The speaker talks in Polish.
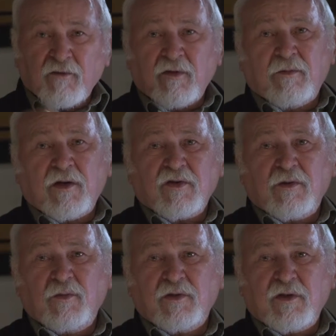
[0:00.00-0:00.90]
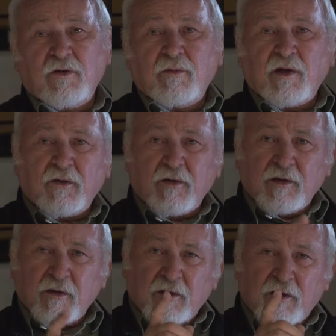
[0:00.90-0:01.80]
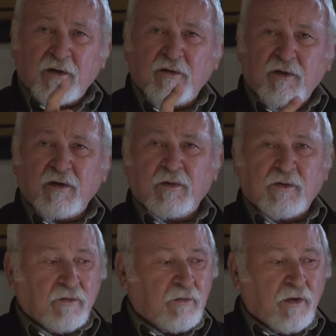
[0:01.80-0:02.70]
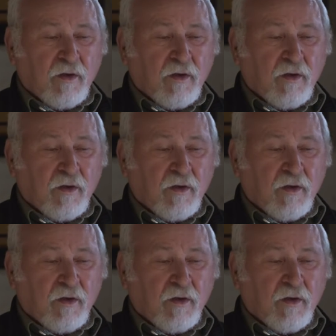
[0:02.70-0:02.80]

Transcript: w tym naszym muzeum, brakuje tego jednego fragmentu